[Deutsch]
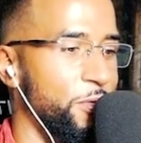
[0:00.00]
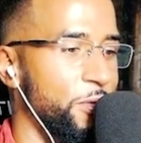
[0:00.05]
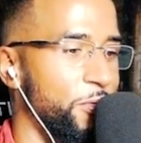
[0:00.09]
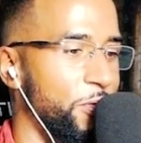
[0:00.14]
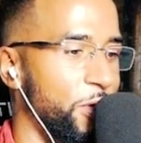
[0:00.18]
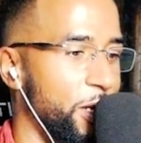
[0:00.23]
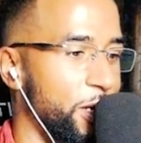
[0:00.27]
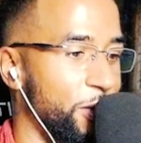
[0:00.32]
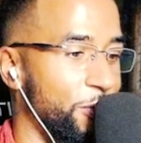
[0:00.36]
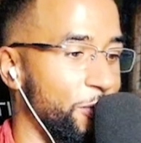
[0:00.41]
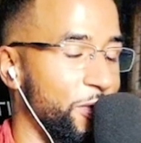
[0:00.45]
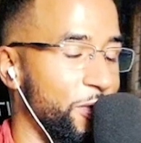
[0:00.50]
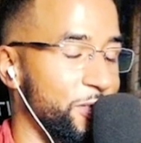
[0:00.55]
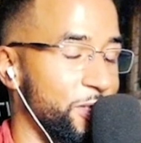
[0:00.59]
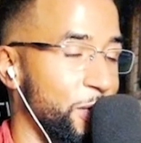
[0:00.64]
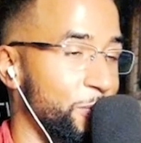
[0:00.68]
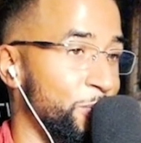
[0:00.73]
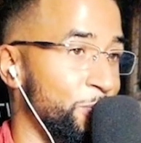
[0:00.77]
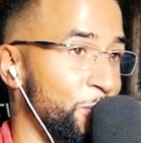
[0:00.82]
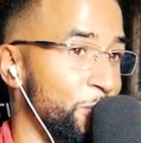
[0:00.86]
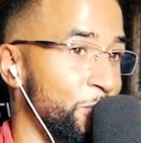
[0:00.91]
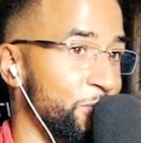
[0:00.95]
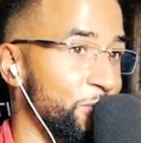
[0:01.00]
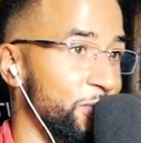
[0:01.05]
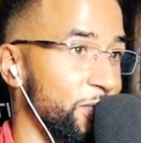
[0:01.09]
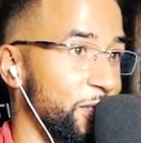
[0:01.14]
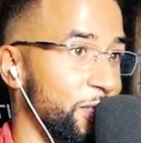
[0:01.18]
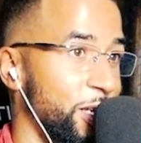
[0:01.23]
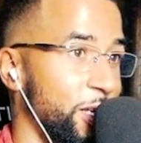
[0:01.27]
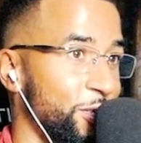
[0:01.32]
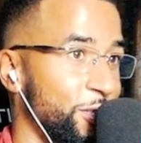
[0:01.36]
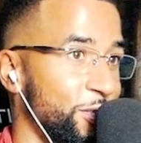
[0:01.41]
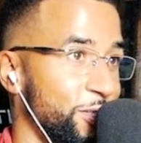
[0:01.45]
und wie wenig wir selbst mit uns
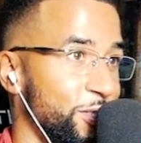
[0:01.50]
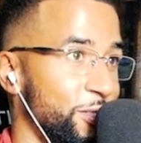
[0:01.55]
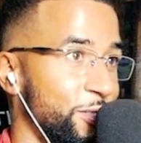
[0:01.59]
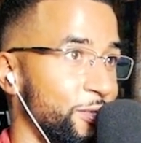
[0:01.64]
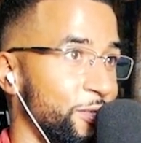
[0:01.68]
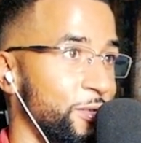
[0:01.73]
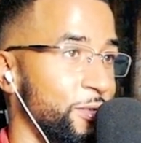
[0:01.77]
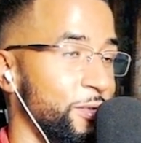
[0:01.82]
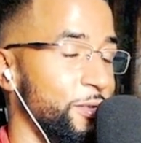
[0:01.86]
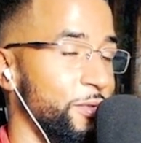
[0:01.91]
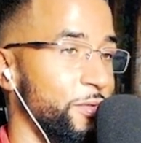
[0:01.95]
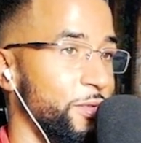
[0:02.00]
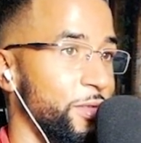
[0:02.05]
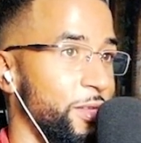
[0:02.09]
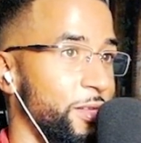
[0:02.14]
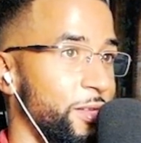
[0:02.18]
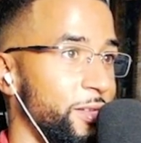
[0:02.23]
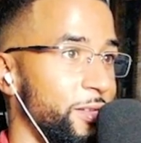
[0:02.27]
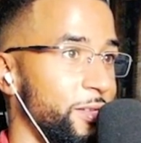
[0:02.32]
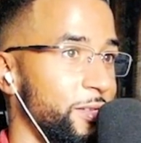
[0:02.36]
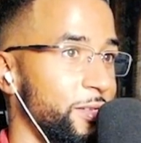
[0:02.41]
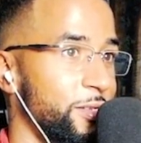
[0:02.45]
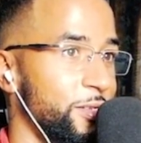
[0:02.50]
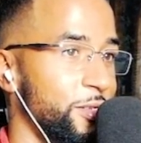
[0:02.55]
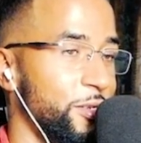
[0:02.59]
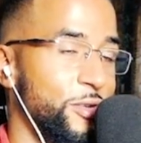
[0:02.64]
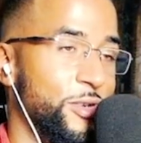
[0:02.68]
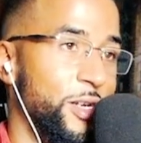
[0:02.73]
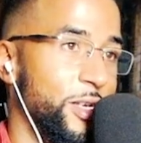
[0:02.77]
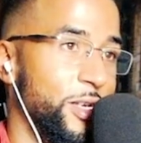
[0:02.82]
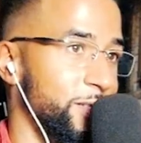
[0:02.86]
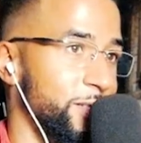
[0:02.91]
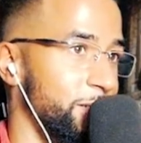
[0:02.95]
in Touch sind. So, ne? Ist
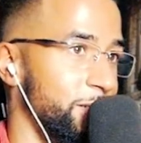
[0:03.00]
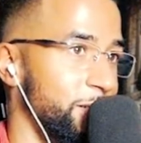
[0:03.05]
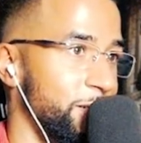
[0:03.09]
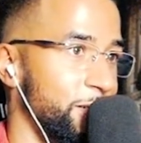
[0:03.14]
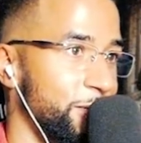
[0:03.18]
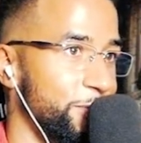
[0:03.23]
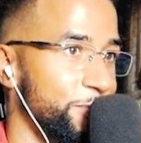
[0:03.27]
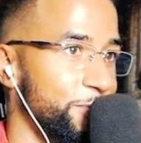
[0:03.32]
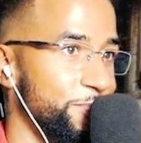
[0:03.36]
crazy.